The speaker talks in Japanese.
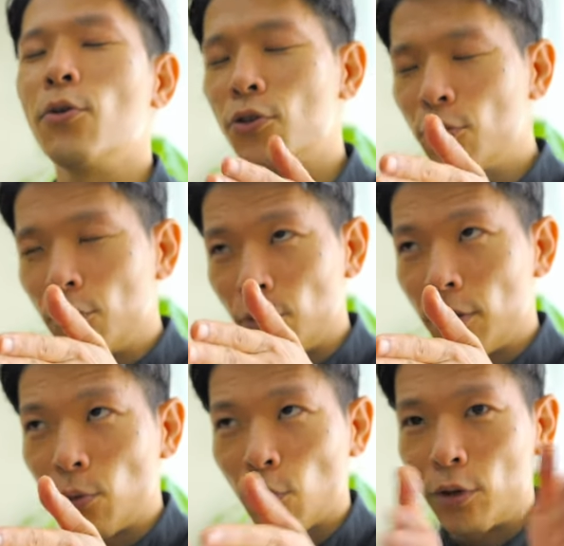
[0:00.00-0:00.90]
注意をね、
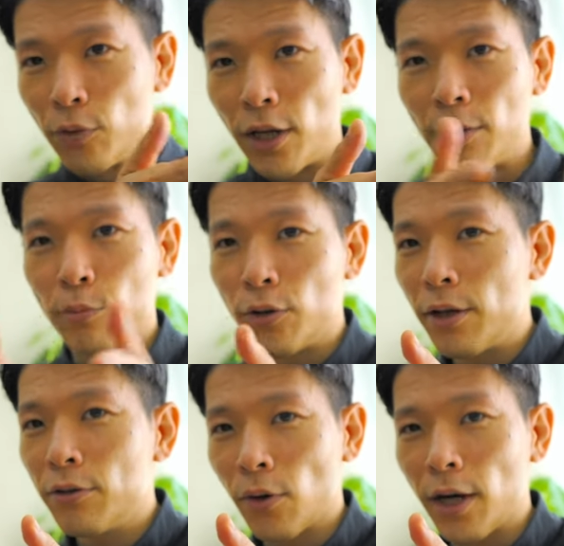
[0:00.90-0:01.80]
どこに向け、向け
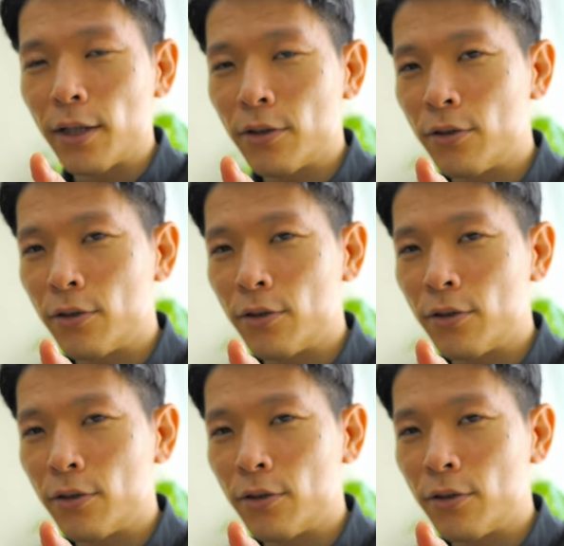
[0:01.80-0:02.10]
るのか、